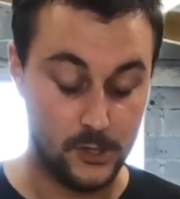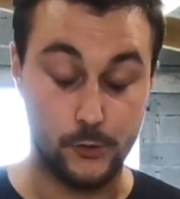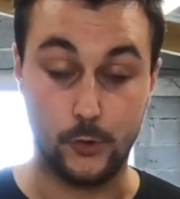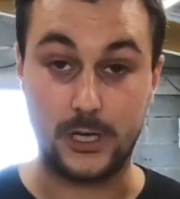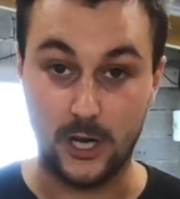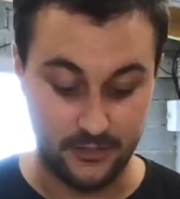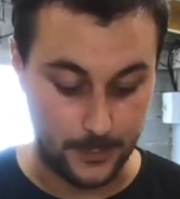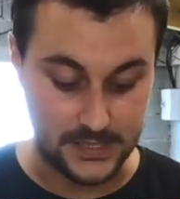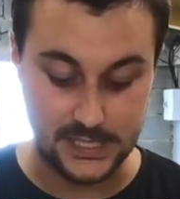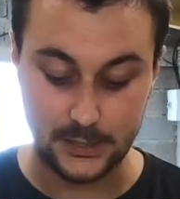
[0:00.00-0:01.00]
Donc là on va
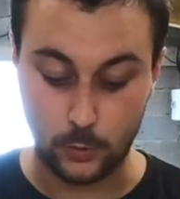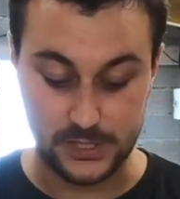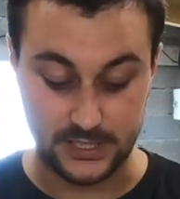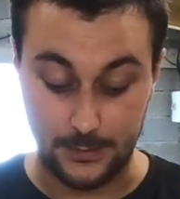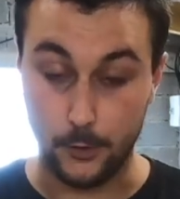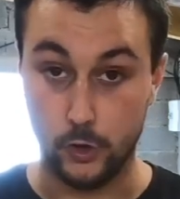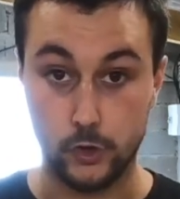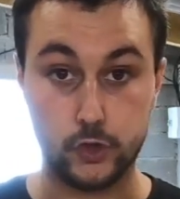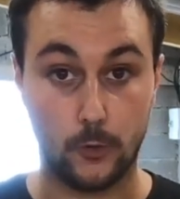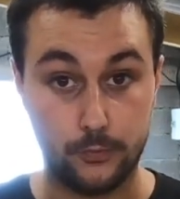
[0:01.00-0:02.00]
passer les trois étapes.
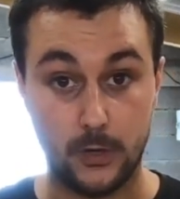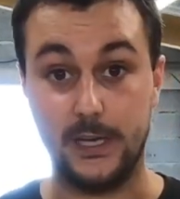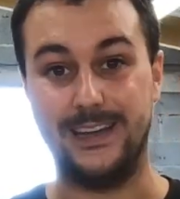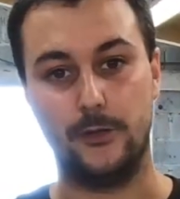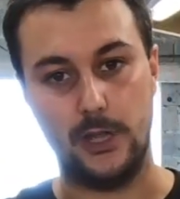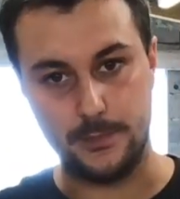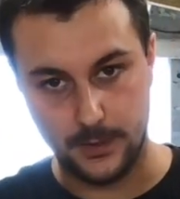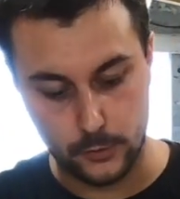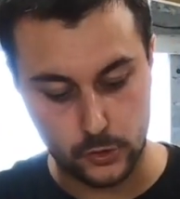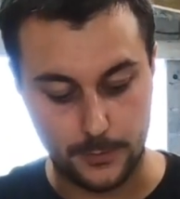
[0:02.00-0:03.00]
Le shampoing, et elle en a
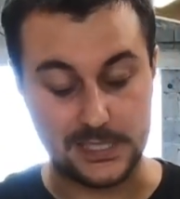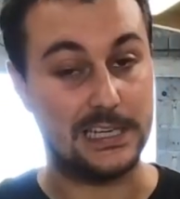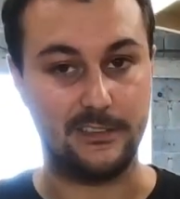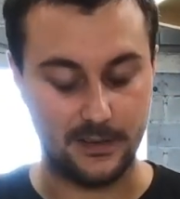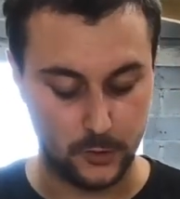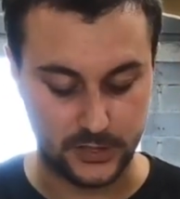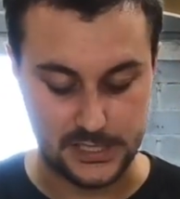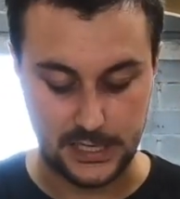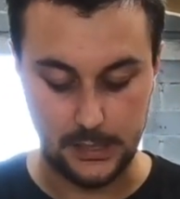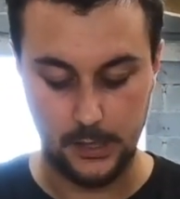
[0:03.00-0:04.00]
bien besoin parce qu'elle est vraiment très
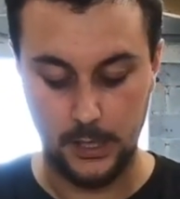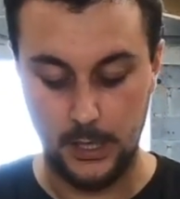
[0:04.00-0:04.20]
sale.